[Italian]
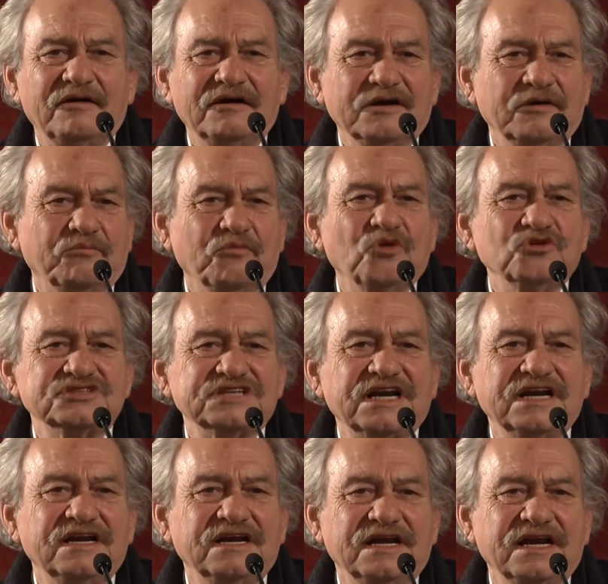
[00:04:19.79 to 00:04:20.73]
eh, mossa
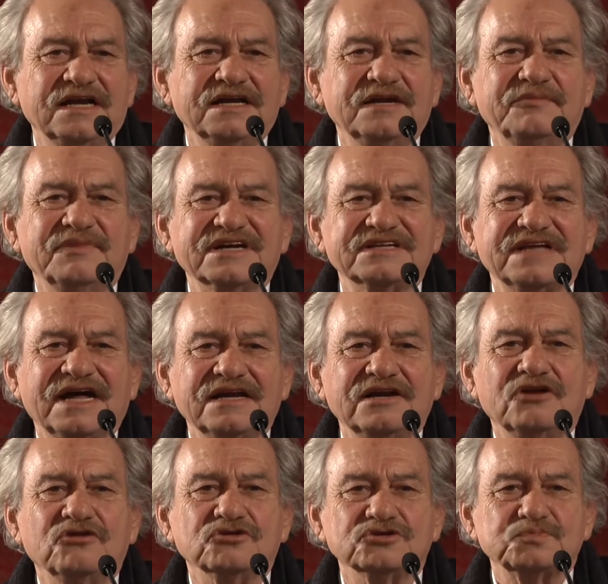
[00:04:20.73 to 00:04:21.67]
nella libertà nello